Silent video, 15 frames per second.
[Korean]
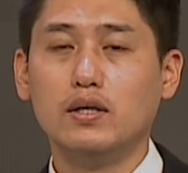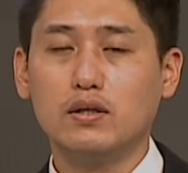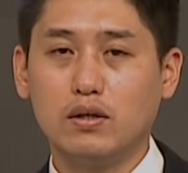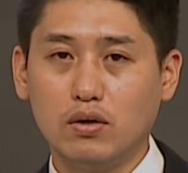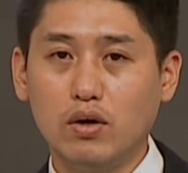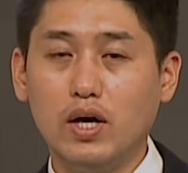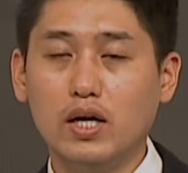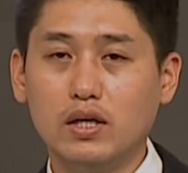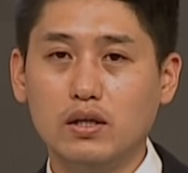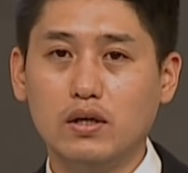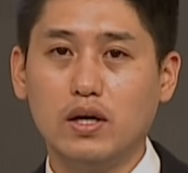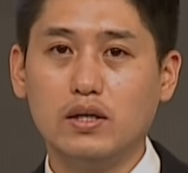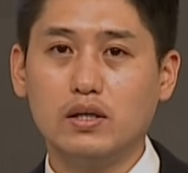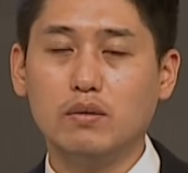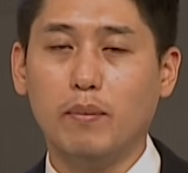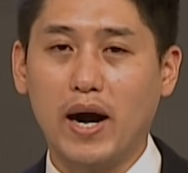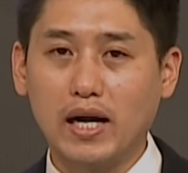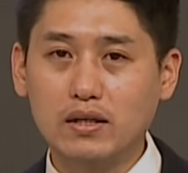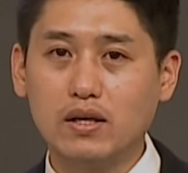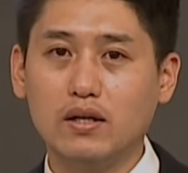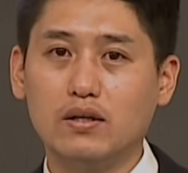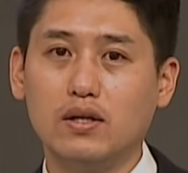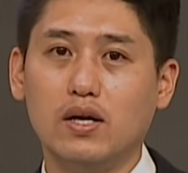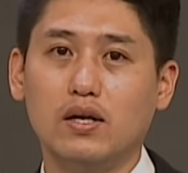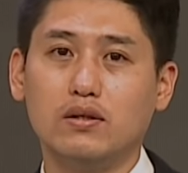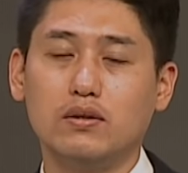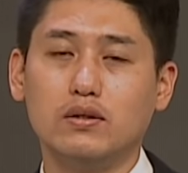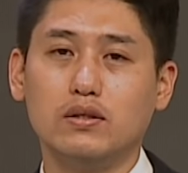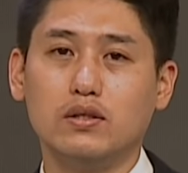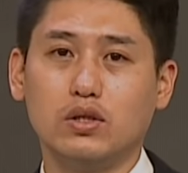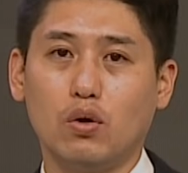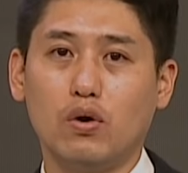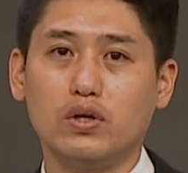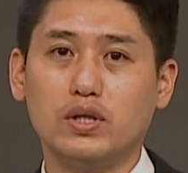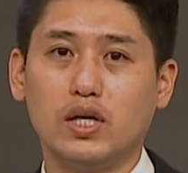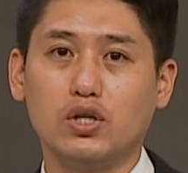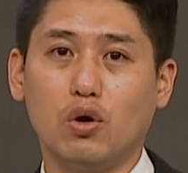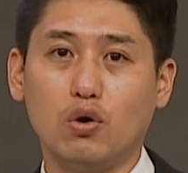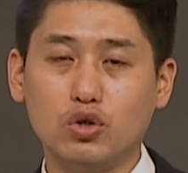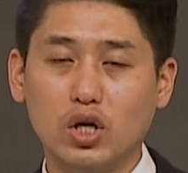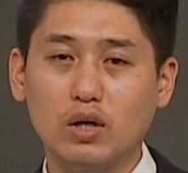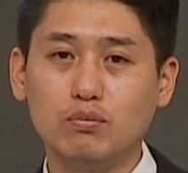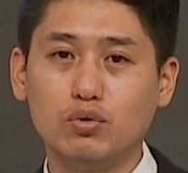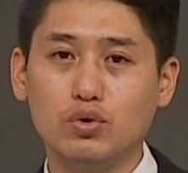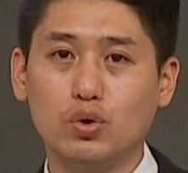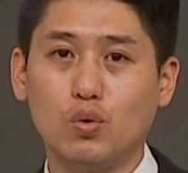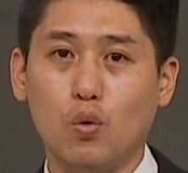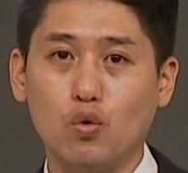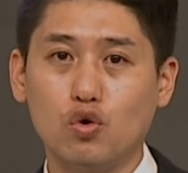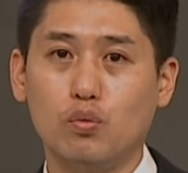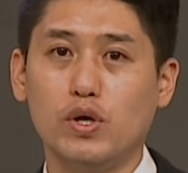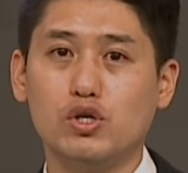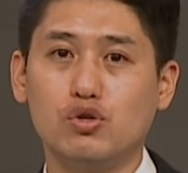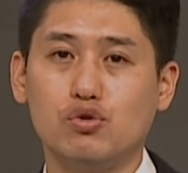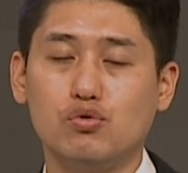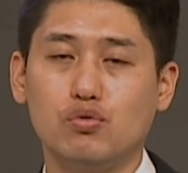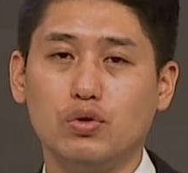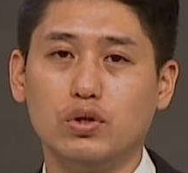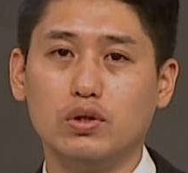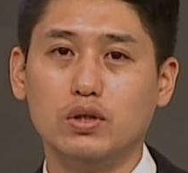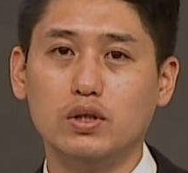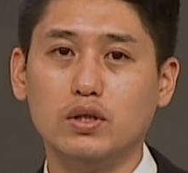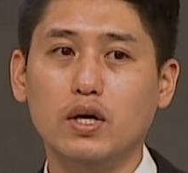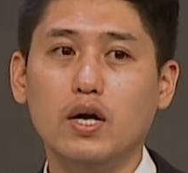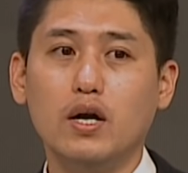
그러하기에 그 막대기에는 더 이상 영양분을 공급해 줄 수 있는